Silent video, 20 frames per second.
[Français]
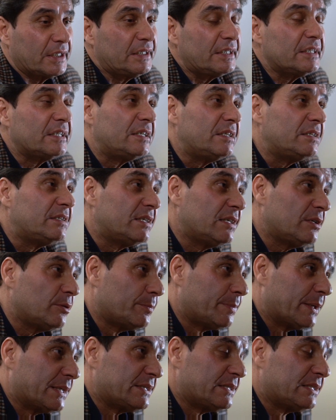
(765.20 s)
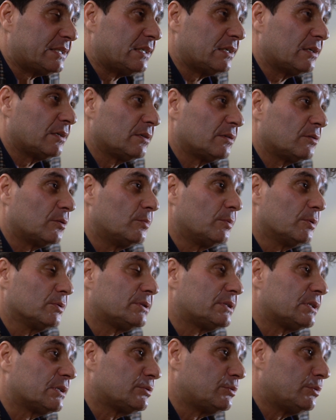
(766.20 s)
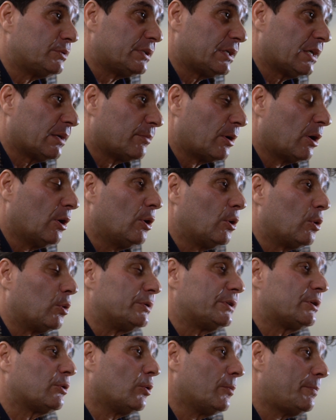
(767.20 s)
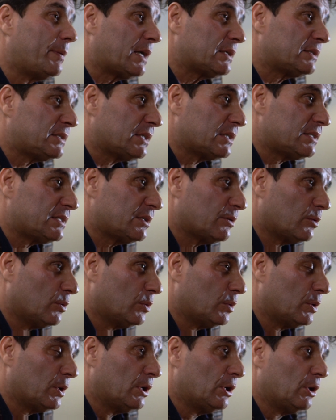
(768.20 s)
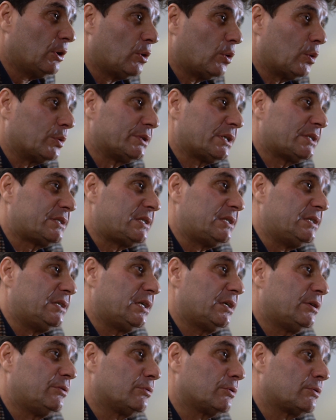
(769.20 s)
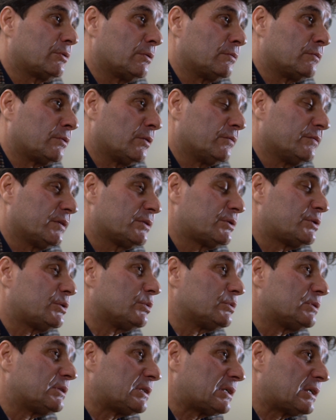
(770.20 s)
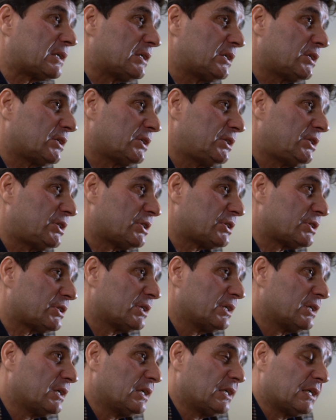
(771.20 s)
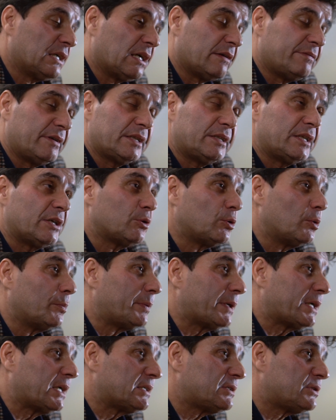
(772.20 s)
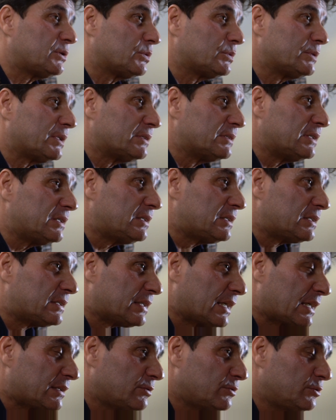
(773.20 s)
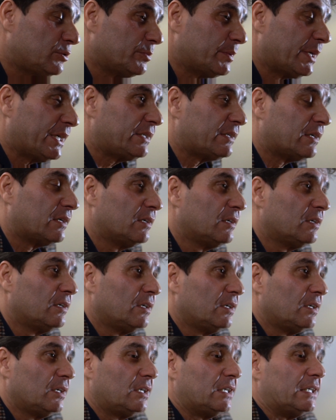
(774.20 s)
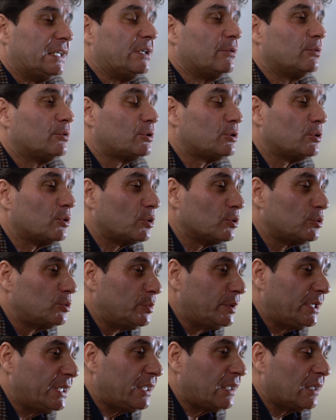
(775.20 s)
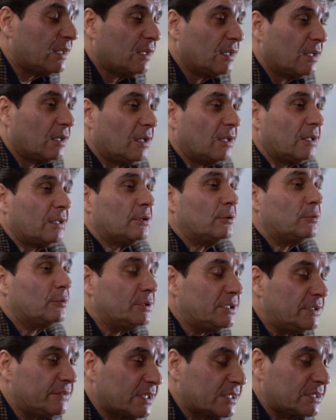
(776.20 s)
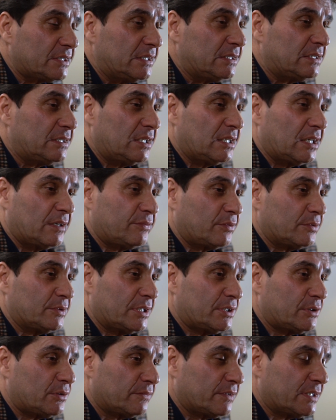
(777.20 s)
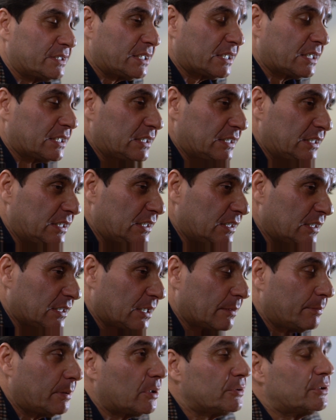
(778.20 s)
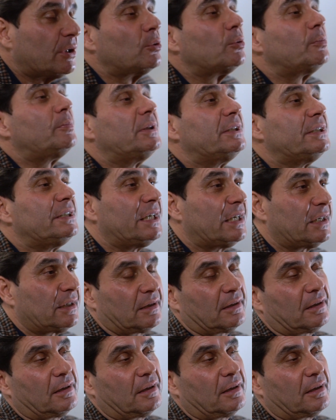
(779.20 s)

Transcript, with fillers: liquidé le passé, au bon sens du terme. On est reparti à zéro. On a signé une convention très riche avec des coopérations dans des tas de domaines. Et aujourd'hui, l'université la fondation Vasarely, eh ben on a oublié